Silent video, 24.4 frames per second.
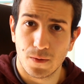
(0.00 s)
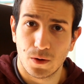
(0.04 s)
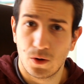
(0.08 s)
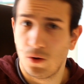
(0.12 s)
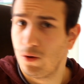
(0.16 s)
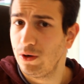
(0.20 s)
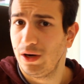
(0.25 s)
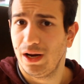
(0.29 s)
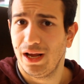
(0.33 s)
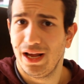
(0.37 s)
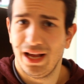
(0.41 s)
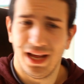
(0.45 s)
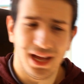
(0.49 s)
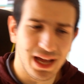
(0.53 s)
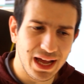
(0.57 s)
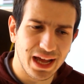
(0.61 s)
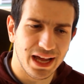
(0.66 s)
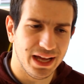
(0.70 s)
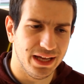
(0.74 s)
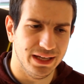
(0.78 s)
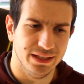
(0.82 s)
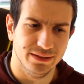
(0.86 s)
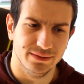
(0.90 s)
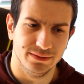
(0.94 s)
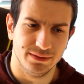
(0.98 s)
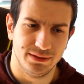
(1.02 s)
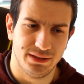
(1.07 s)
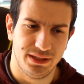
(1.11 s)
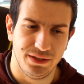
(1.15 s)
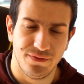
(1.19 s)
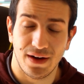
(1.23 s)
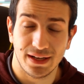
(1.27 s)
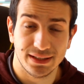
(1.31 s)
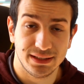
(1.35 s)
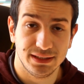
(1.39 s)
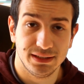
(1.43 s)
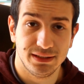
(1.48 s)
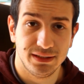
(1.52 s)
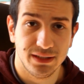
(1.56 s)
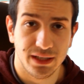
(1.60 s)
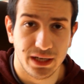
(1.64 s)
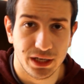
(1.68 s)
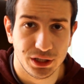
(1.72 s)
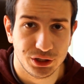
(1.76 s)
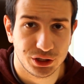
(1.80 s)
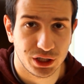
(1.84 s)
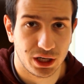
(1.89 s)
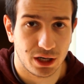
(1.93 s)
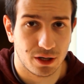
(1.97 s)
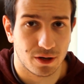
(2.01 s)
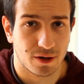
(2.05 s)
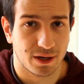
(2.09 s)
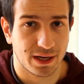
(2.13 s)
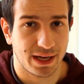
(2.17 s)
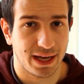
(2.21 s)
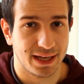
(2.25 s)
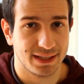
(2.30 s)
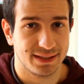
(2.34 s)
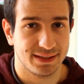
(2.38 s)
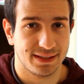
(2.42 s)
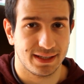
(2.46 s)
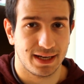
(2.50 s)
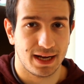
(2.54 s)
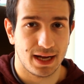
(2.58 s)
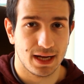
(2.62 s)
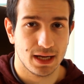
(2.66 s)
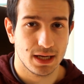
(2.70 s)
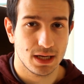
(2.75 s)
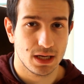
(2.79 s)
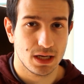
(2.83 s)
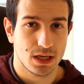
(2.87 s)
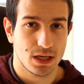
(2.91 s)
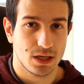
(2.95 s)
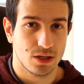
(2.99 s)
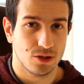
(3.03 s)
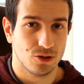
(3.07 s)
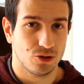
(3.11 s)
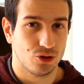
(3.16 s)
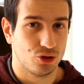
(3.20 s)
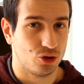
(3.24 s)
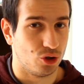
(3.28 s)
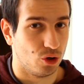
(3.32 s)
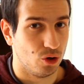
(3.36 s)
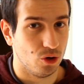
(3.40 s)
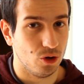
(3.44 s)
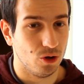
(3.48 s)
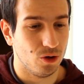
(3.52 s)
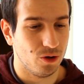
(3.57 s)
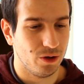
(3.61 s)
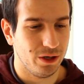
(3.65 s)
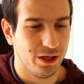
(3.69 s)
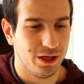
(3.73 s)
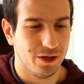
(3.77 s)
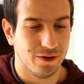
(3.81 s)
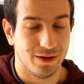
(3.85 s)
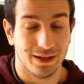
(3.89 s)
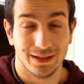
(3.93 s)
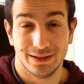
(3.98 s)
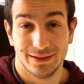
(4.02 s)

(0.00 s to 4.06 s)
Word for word: con Ehi, ti va di dirigere l'orchestra? Solo io e